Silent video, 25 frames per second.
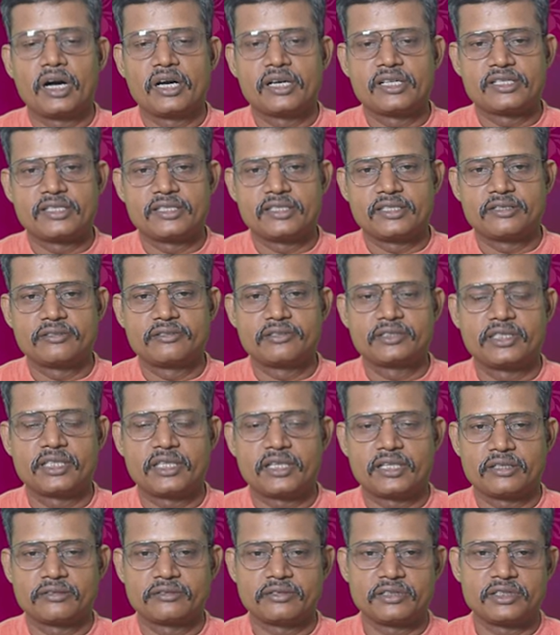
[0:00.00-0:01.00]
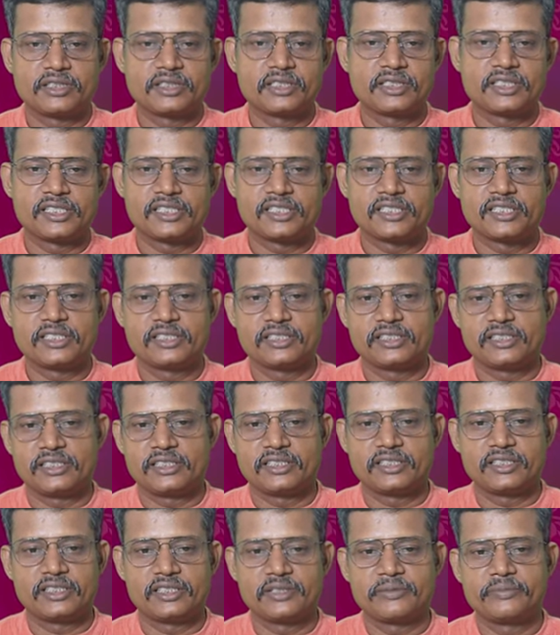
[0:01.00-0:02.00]
ஆகஸ்ட் இருபத்தாறாம் தேதி கிருஷ்ணா
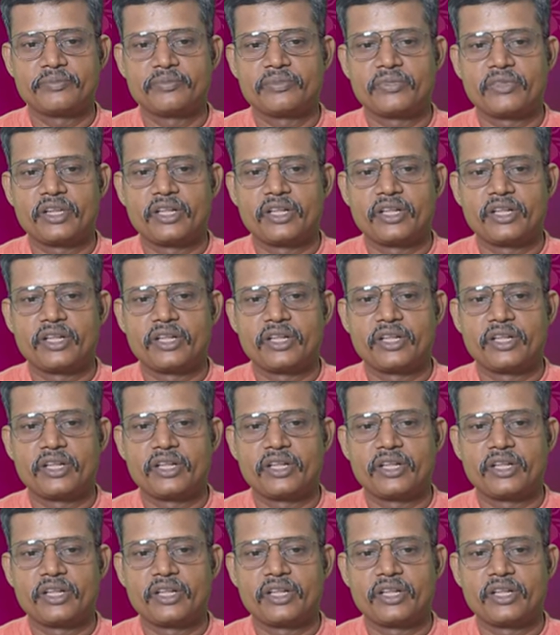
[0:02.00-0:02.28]
ஜெயந்தி